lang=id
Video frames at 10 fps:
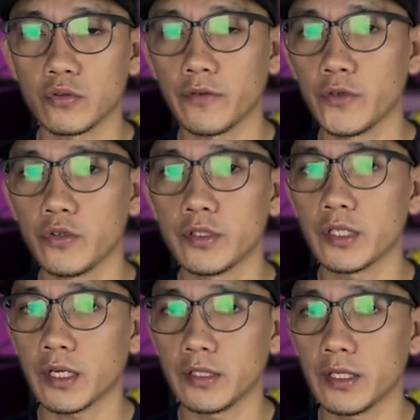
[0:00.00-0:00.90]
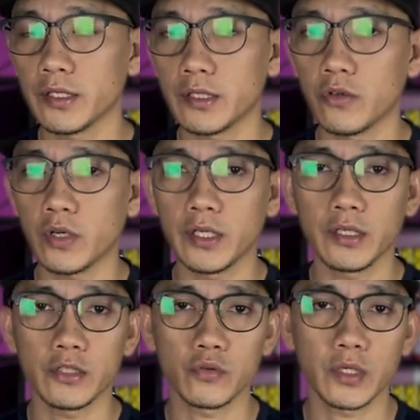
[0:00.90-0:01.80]
suka video ini, silahkan di like. Kalau
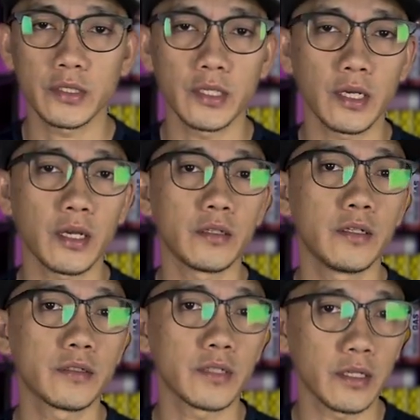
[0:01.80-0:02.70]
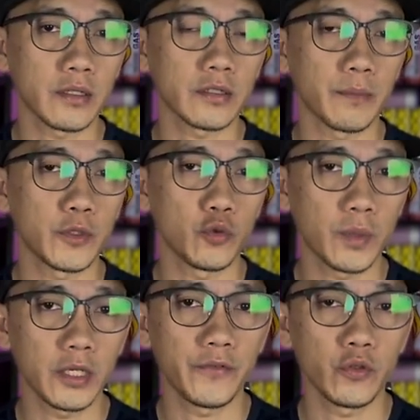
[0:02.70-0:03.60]
kalian nggak suka, silahkan di dislike. Sampai
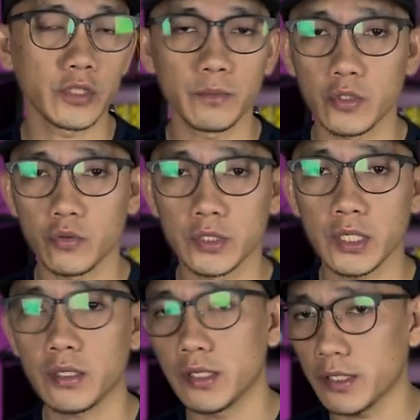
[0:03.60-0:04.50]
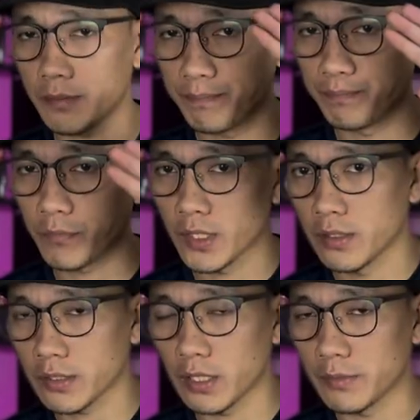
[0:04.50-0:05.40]
jumpa di video saya yang berikutnya, dan
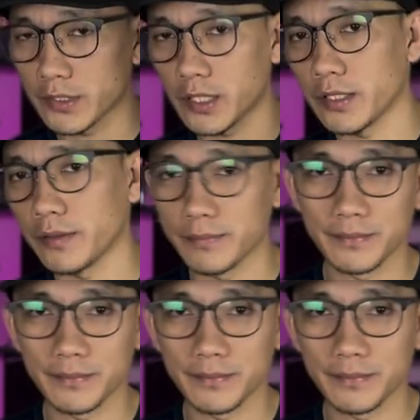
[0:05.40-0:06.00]
salam lestari.